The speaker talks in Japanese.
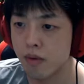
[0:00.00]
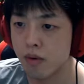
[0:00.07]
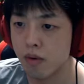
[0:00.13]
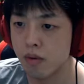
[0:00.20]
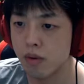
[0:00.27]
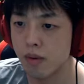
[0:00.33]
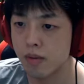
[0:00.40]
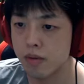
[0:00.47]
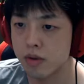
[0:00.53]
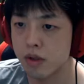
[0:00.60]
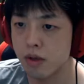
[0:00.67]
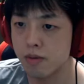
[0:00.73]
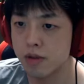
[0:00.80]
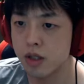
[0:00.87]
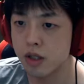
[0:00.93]
多分草
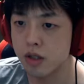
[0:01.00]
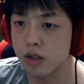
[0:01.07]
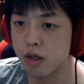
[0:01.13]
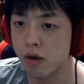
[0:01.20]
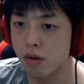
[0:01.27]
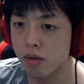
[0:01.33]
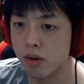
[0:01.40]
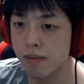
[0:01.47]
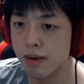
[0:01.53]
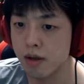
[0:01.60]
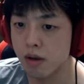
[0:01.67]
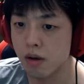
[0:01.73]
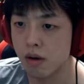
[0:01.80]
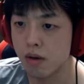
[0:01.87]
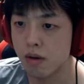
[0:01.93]
むしりしてるよね、また。
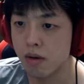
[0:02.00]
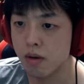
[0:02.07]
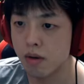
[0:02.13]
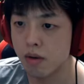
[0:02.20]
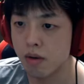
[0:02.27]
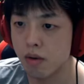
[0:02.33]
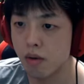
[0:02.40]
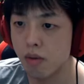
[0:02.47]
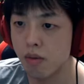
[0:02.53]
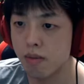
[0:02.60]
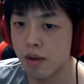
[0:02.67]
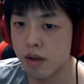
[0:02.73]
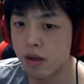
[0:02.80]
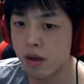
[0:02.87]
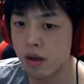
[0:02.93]
お、
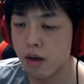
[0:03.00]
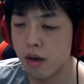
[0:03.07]
待って。